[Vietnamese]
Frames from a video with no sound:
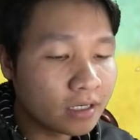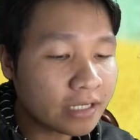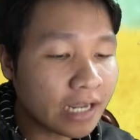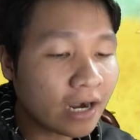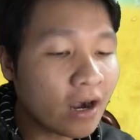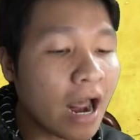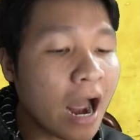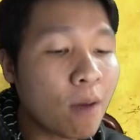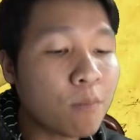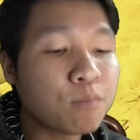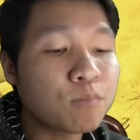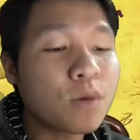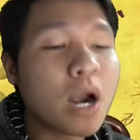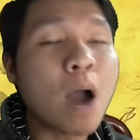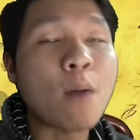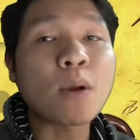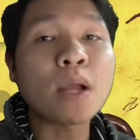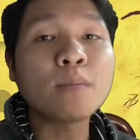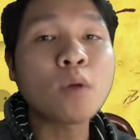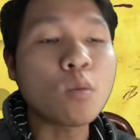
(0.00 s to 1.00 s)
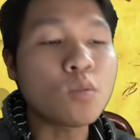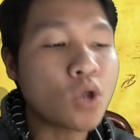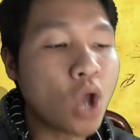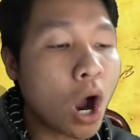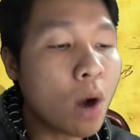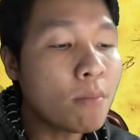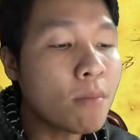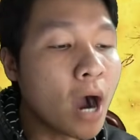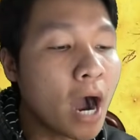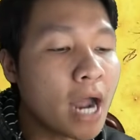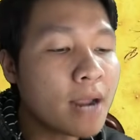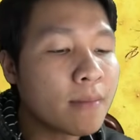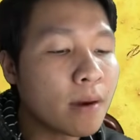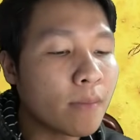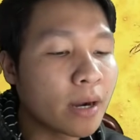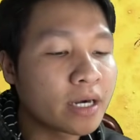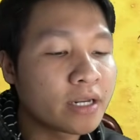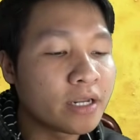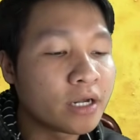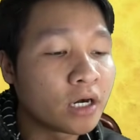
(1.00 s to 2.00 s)
chắc nó học nó học cái môn võ mới mà
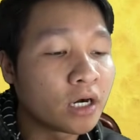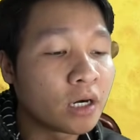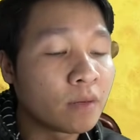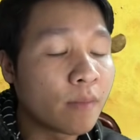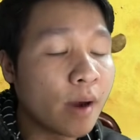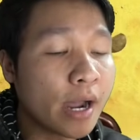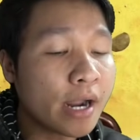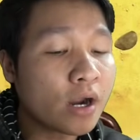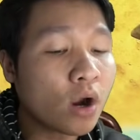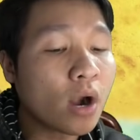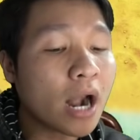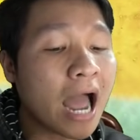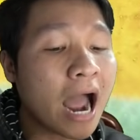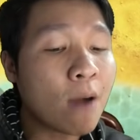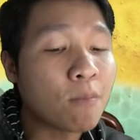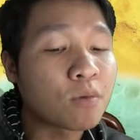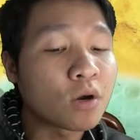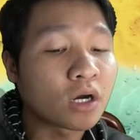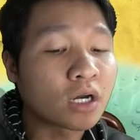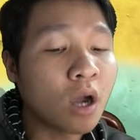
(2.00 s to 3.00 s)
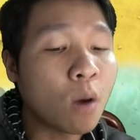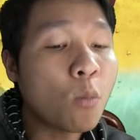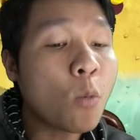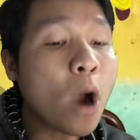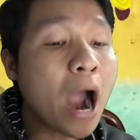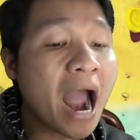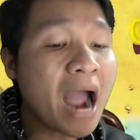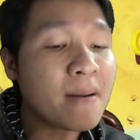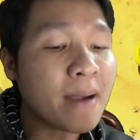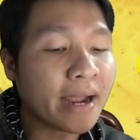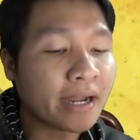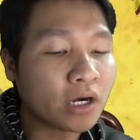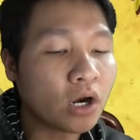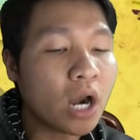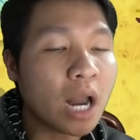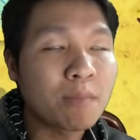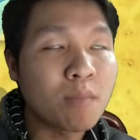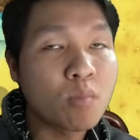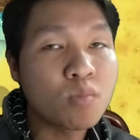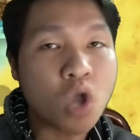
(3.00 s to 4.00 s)
mình vừa mới gọi là học được hôm qua bạn đó
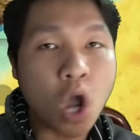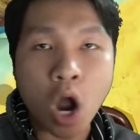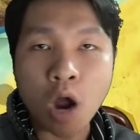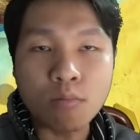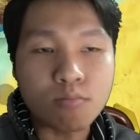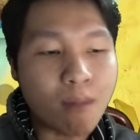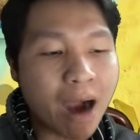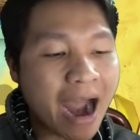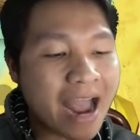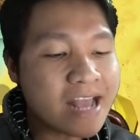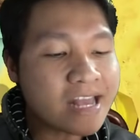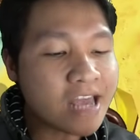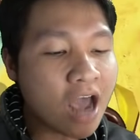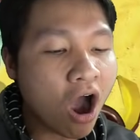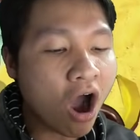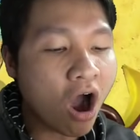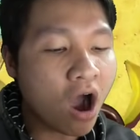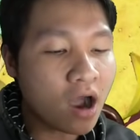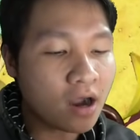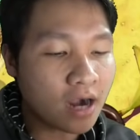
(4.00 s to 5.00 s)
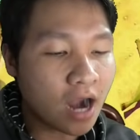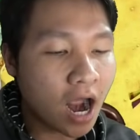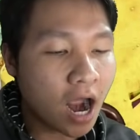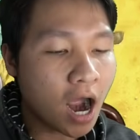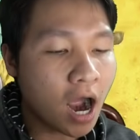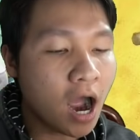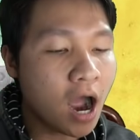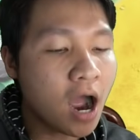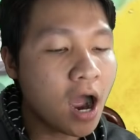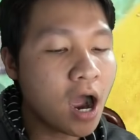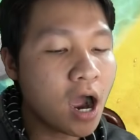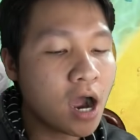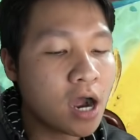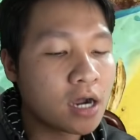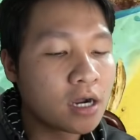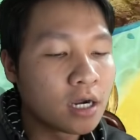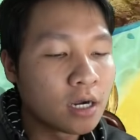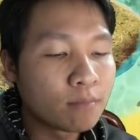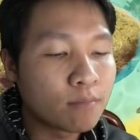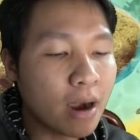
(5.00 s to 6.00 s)
là môn võ bảy trò
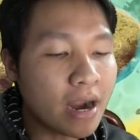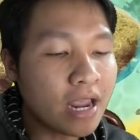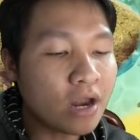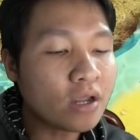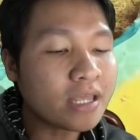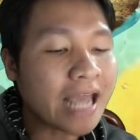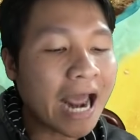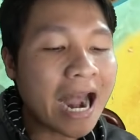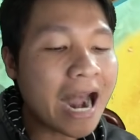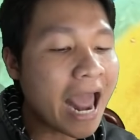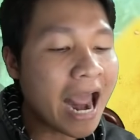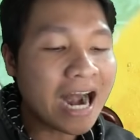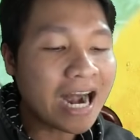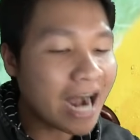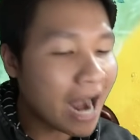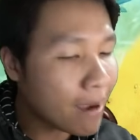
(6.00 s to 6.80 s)
đó bởi vì nó chạy lẹ